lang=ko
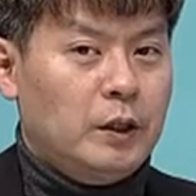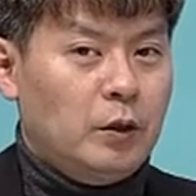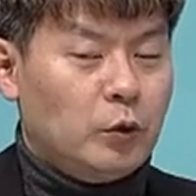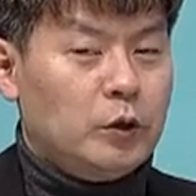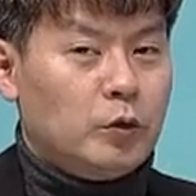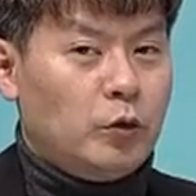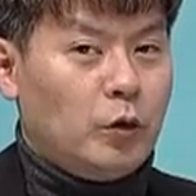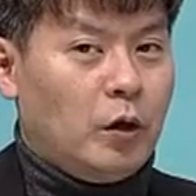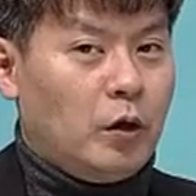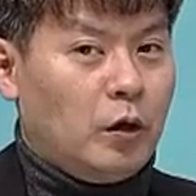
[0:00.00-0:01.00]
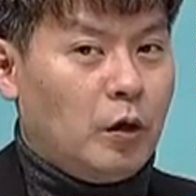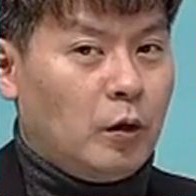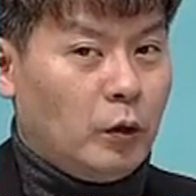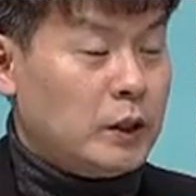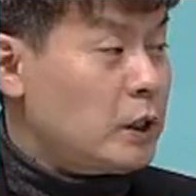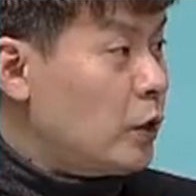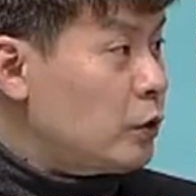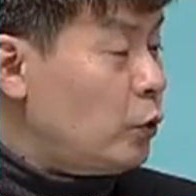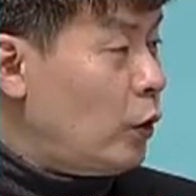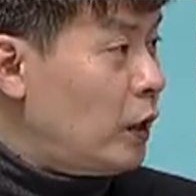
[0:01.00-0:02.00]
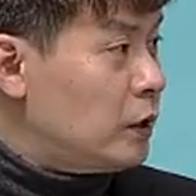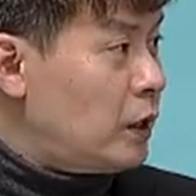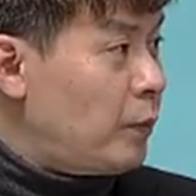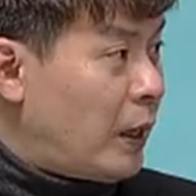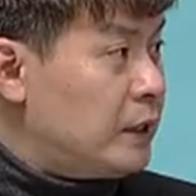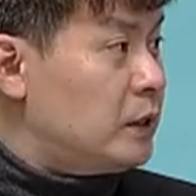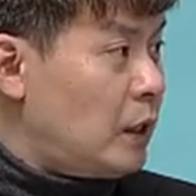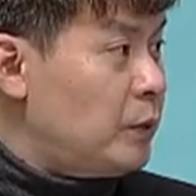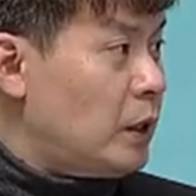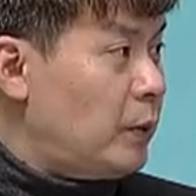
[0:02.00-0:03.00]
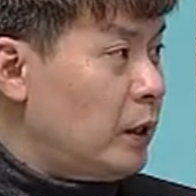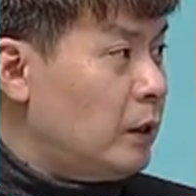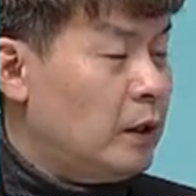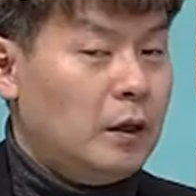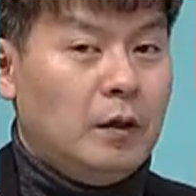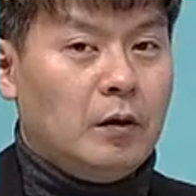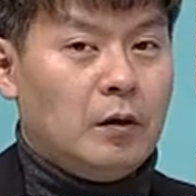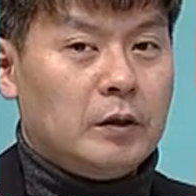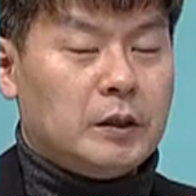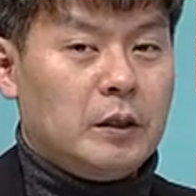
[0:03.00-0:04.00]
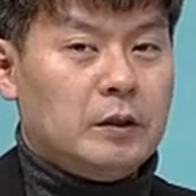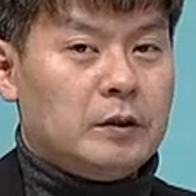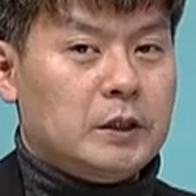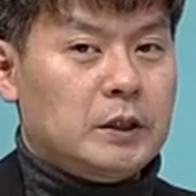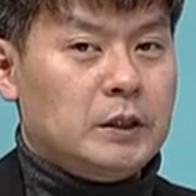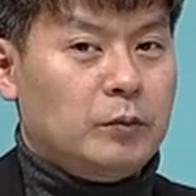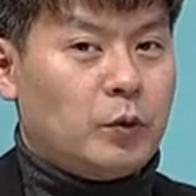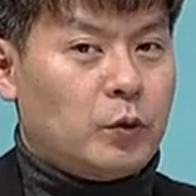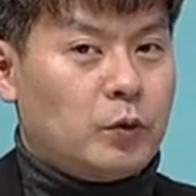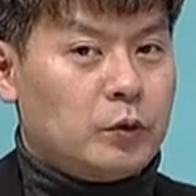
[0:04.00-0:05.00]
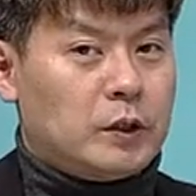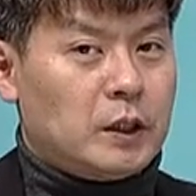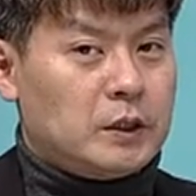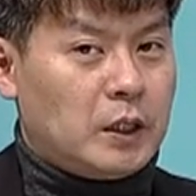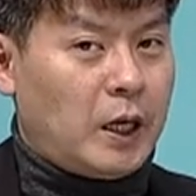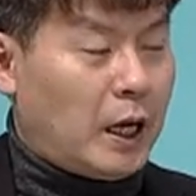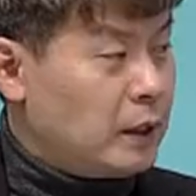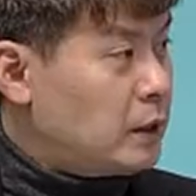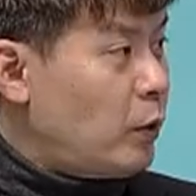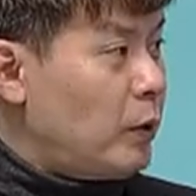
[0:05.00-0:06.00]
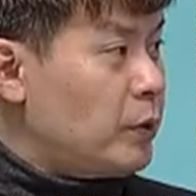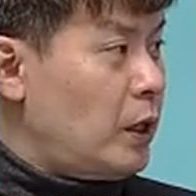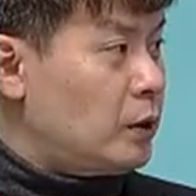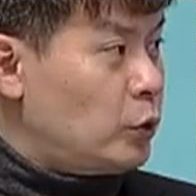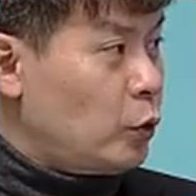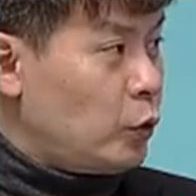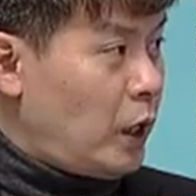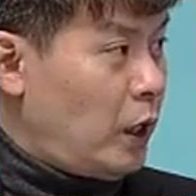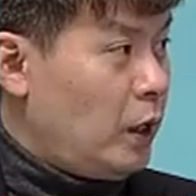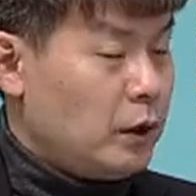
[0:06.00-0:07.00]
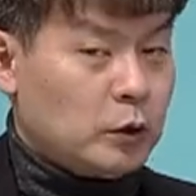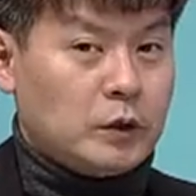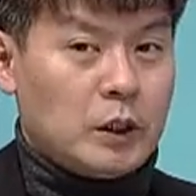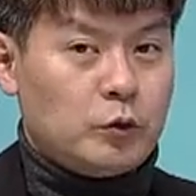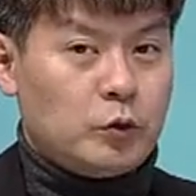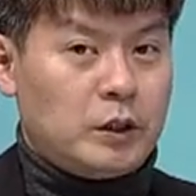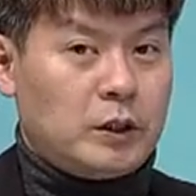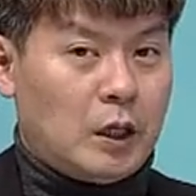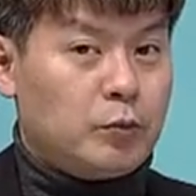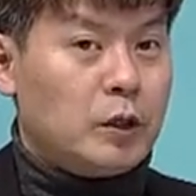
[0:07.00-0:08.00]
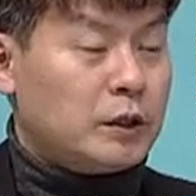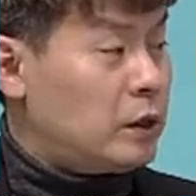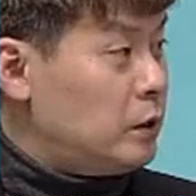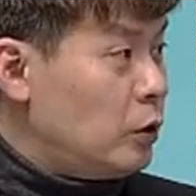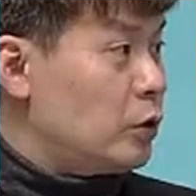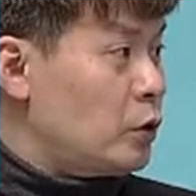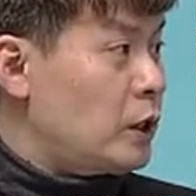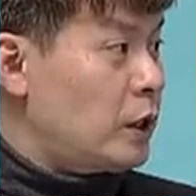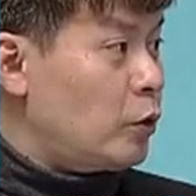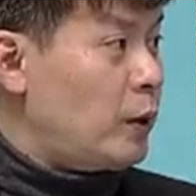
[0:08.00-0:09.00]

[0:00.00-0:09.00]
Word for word: 오늘도 어, 원자재 가격들 올랐는데 반등은 합니다만 어, 일단 지금 코스닥 시장의 강세와 함께 그전에 성장주들이 재부각되는 이런 현상이라고